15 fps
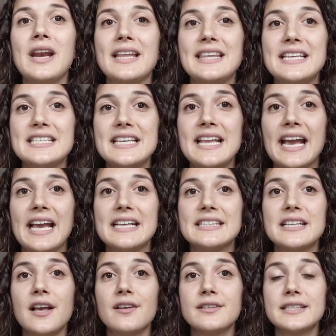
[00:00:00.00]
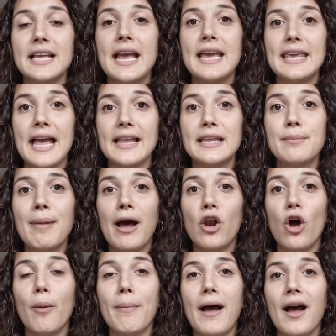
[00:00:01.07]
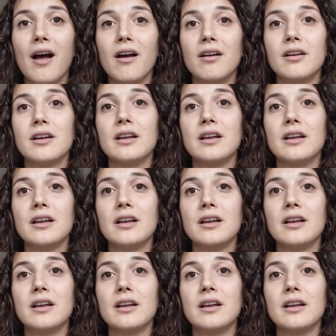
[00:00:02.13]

la dégénérescence incarnée par leurs parents.